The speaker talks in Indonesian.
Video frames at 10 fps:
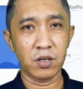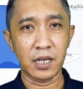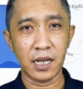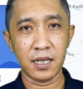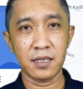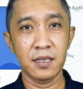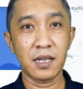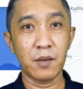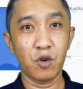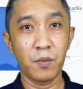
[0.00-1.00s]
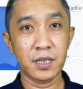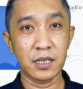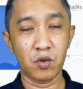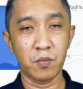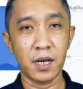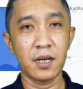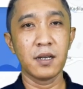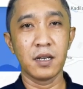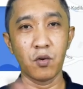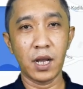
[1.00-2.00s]
koordinat jika belum bisa dirubah
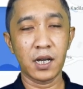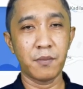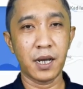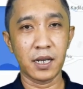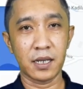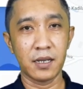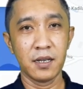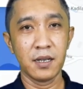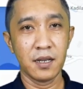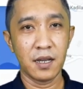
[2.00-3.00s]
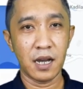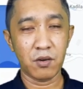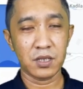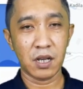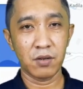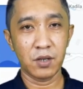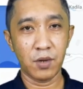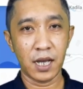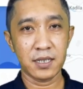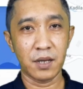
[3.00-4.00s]
diulang kembali harus selalu
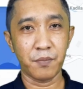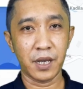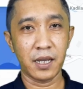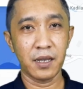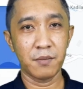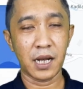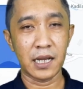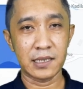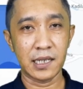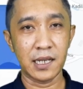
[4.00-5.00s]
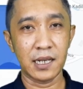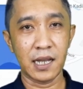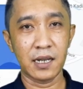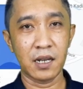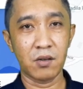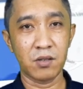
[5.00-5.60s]
diulang sampai berhasil dan di